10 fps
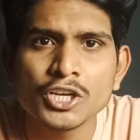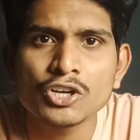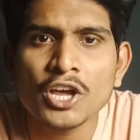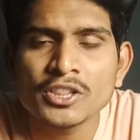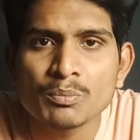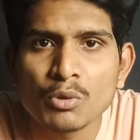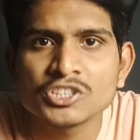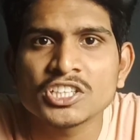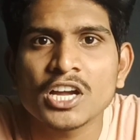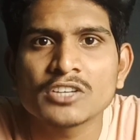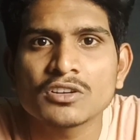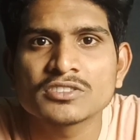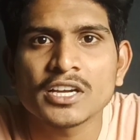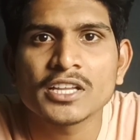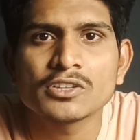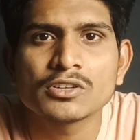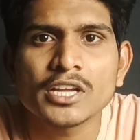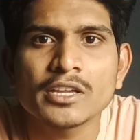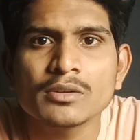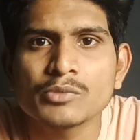దీంట్లో అయితే మోషన్ కంట్రోల్స్ అనేది
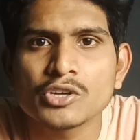ఉంటాయి